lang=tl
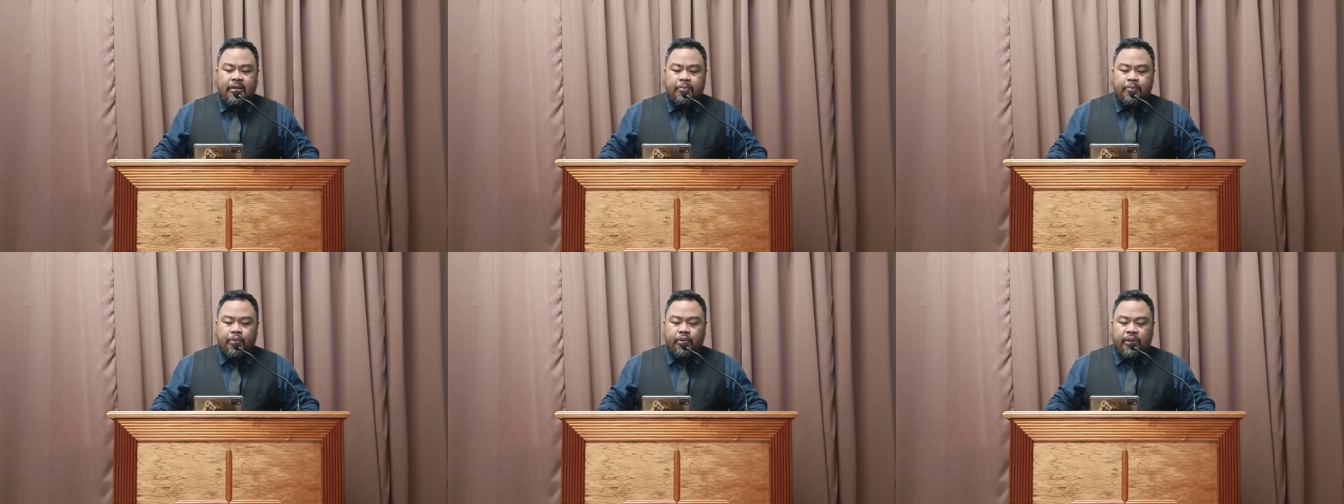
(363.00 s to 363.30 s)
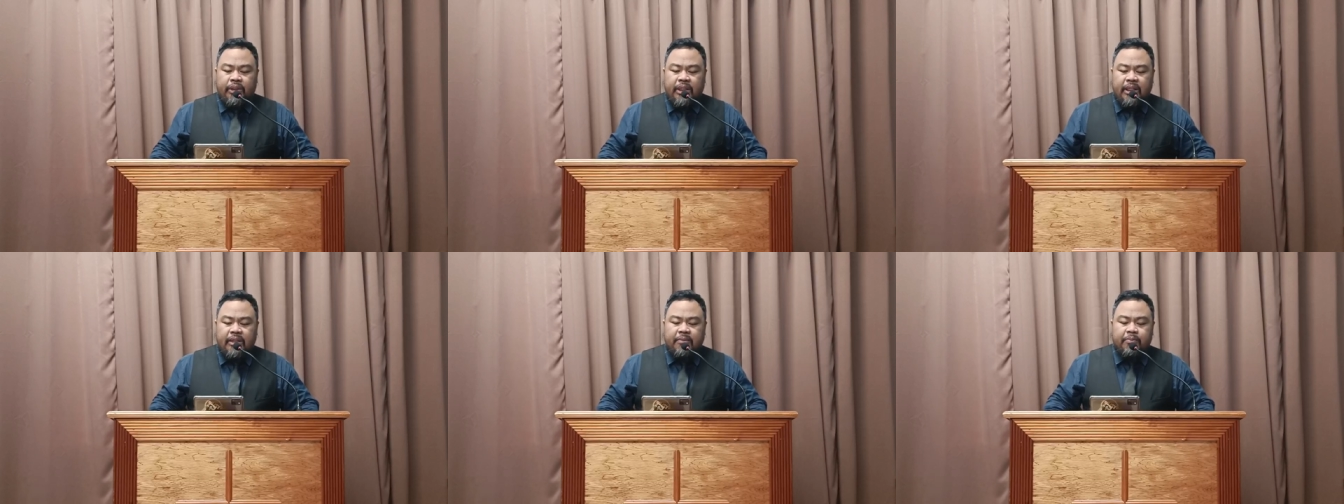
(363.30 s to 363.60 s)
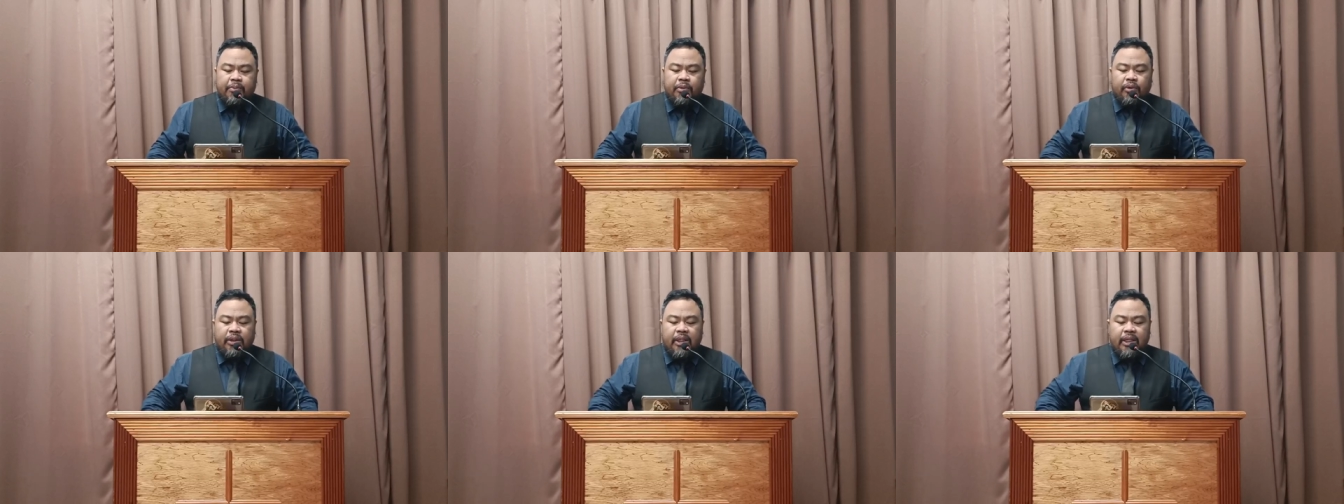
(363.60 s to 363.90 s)

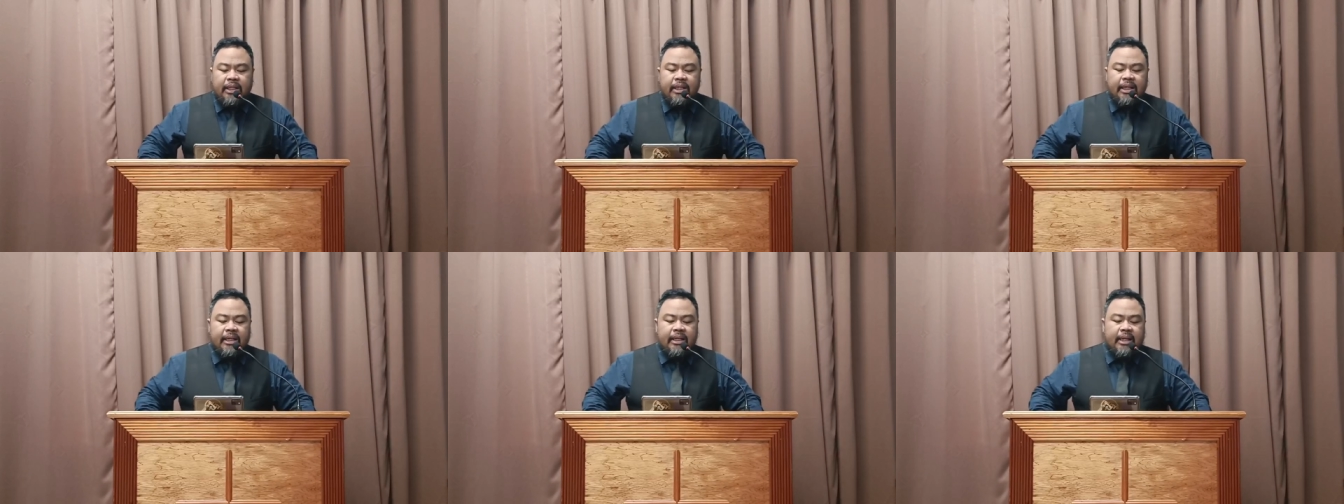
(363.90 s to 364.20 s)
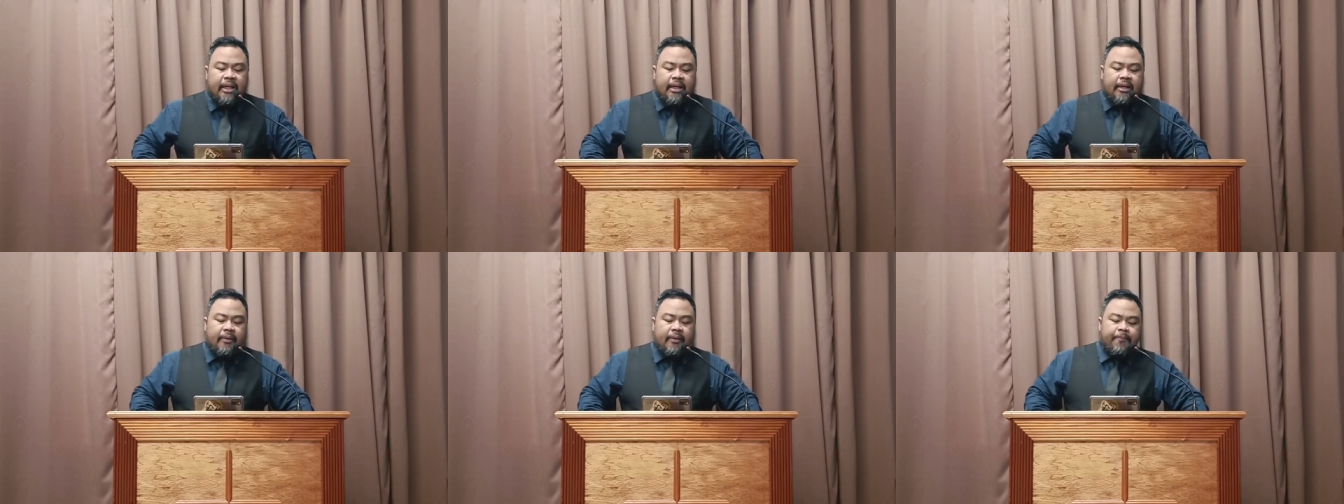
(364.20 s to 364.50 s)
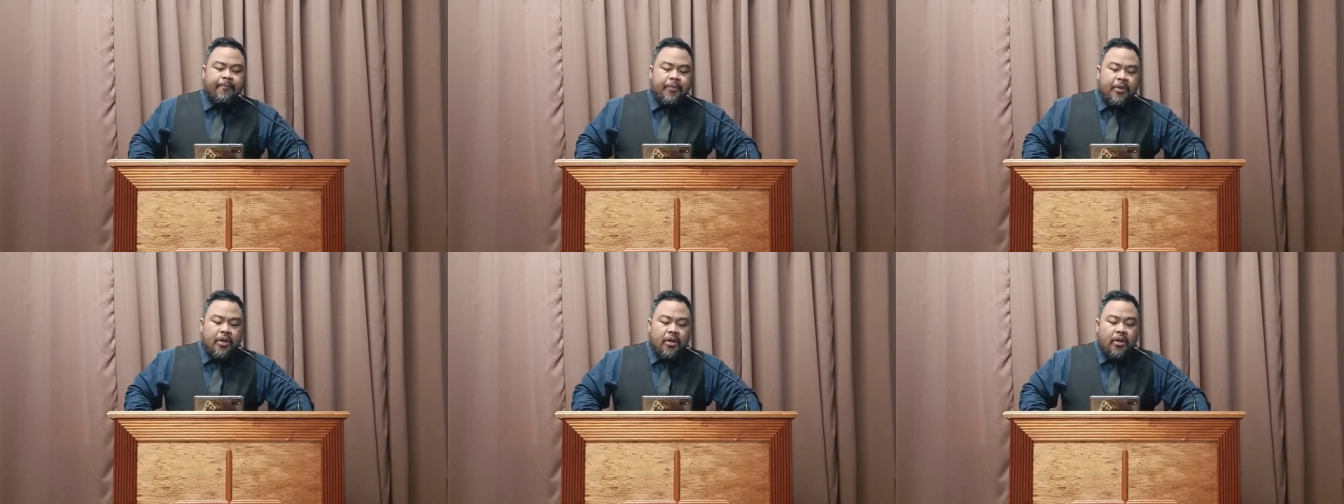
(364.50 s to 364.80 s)
muntik-muntika ng
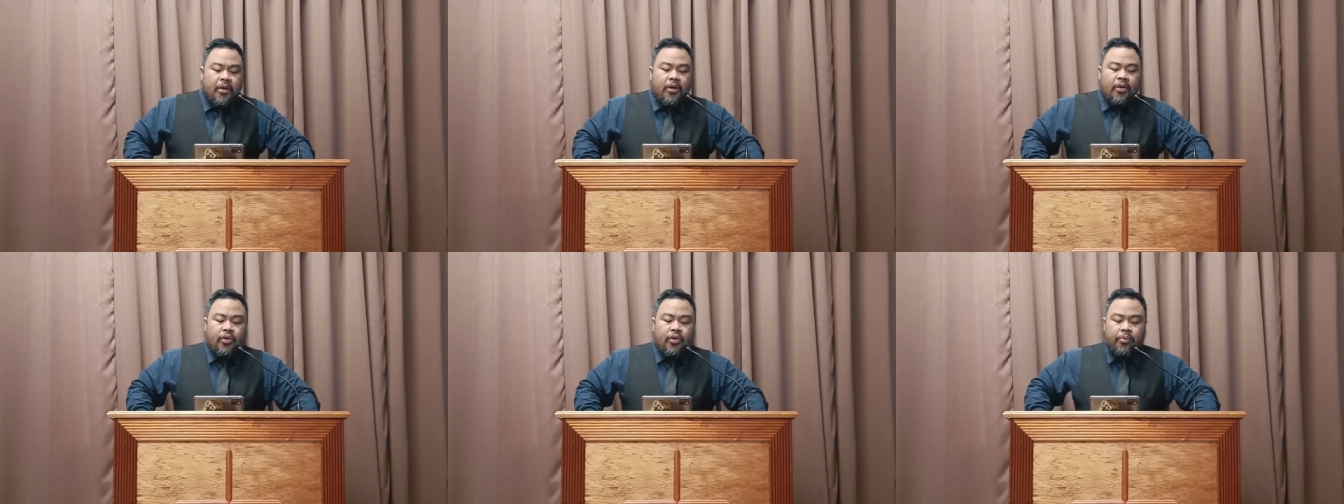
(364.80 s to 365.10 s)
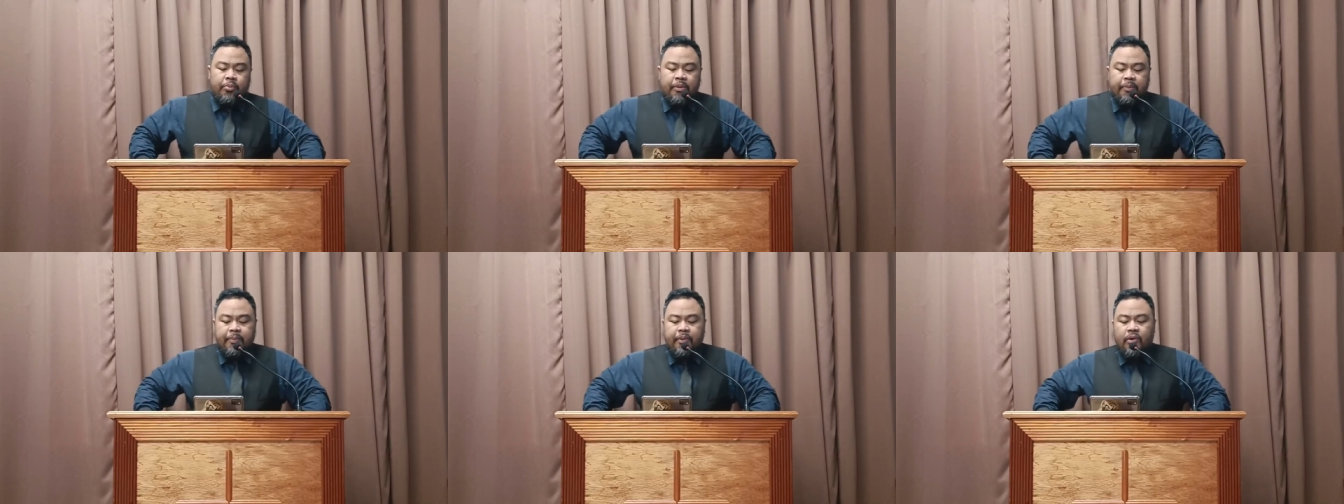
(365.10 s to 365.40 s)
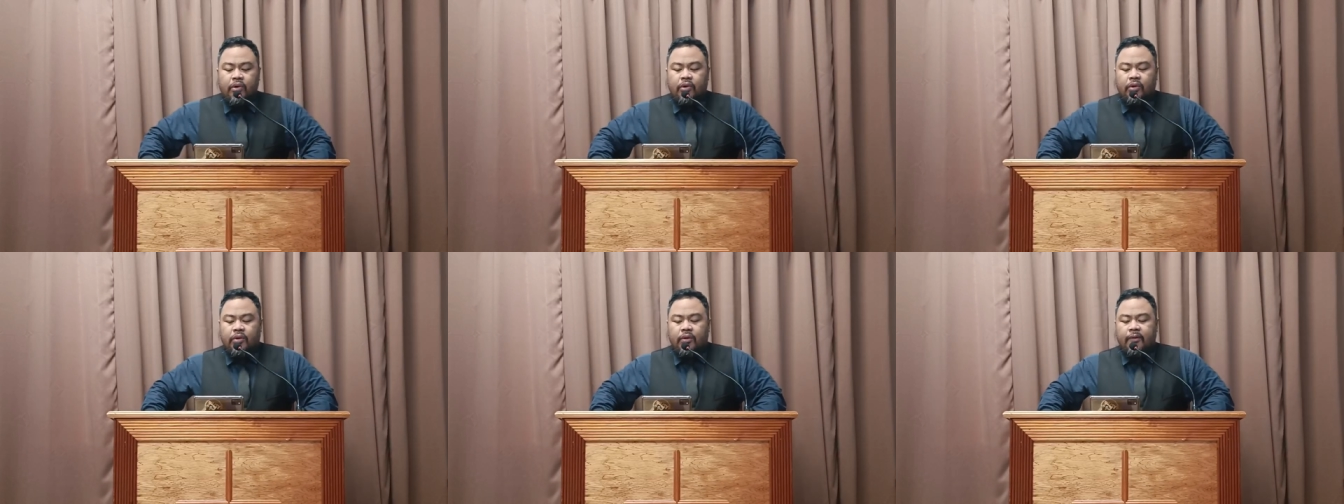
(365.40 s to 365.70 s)

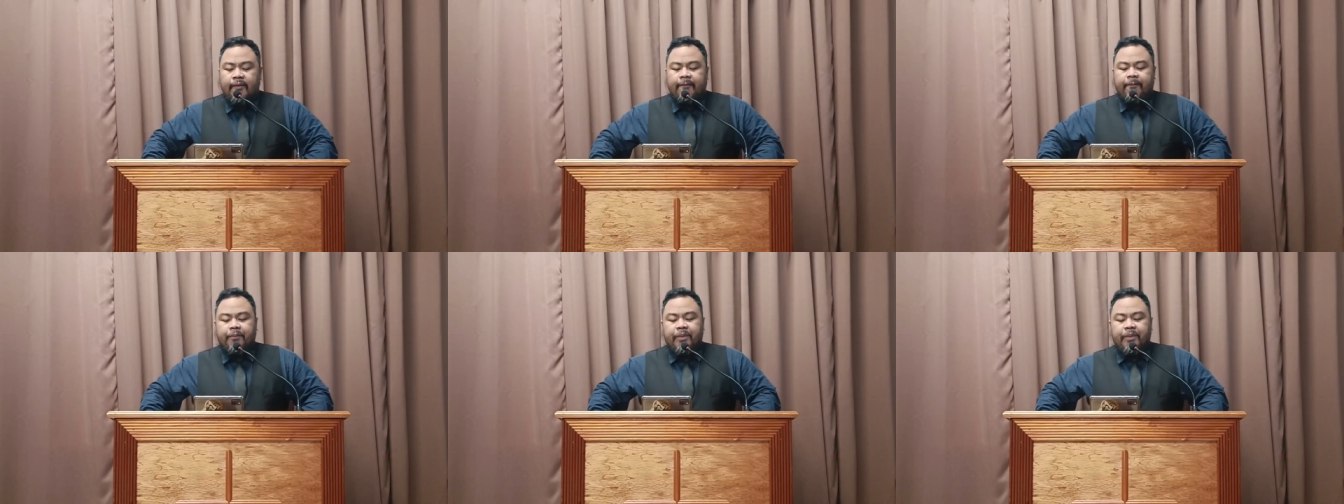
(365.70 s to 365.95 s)
lumubog.